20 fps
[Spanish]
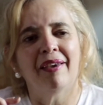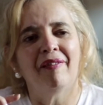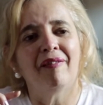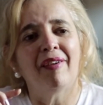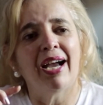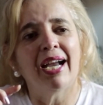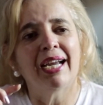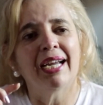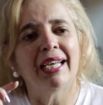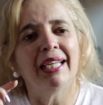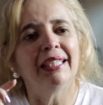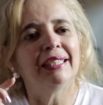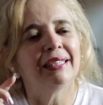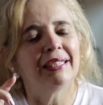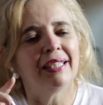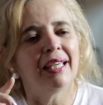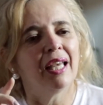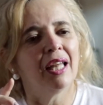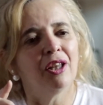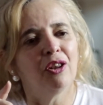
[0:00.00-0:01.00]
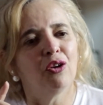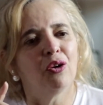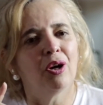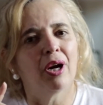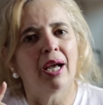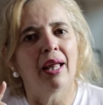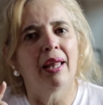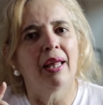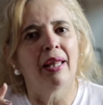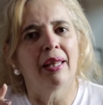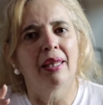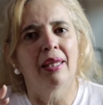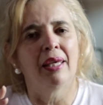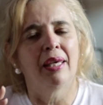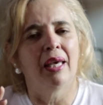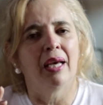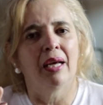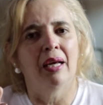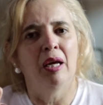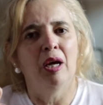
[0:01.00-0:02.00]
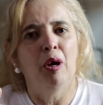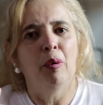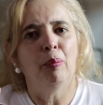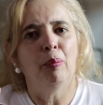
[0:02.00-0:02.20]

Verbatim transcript: que va creciendo cada día,